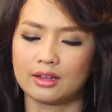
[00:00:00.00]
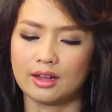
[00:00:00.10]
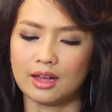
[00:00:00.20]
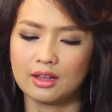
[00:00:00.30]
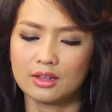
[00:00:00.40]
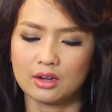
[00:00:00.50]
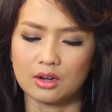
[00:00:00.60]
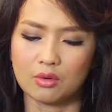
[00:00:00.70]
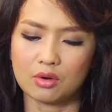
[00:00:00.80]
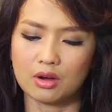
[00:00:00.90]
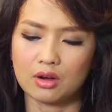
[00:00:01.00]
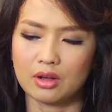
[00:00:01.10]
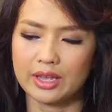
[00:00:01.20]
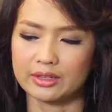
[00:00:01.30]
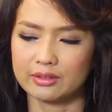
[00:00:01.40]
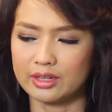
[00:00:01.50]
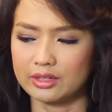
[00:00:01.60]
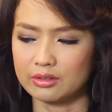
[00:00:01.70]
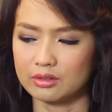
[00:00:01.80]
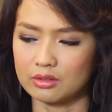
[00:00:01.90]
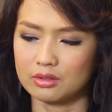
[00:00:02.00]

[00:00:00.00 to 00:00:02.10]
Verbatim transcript: นะคะแล้วก็เห็นเห็นถึง